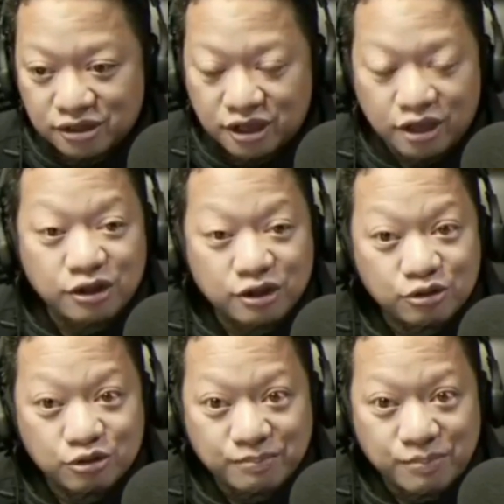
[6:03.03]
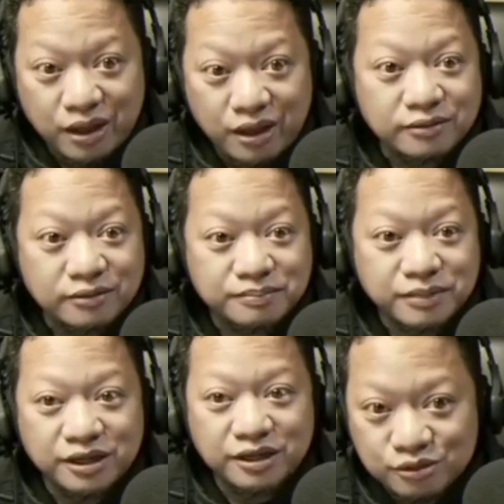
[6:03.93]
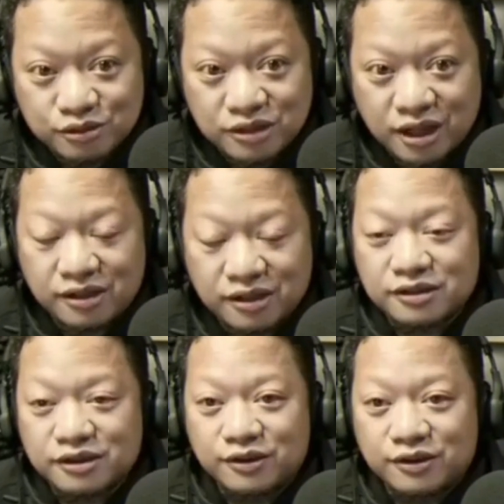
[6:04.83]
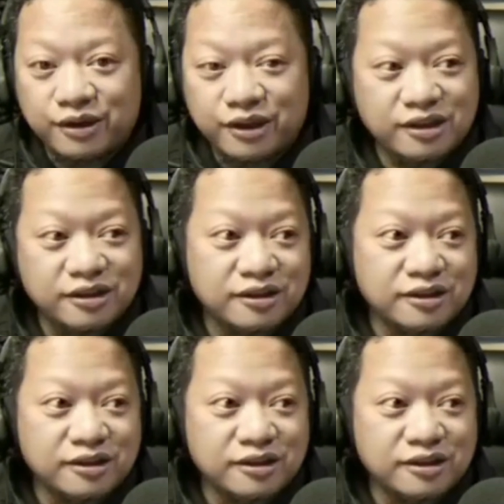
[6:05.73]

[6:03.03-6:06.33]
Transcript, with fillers: Eh, ito yung sumpa ah. Pag hindi ka sumunod ah. Okay?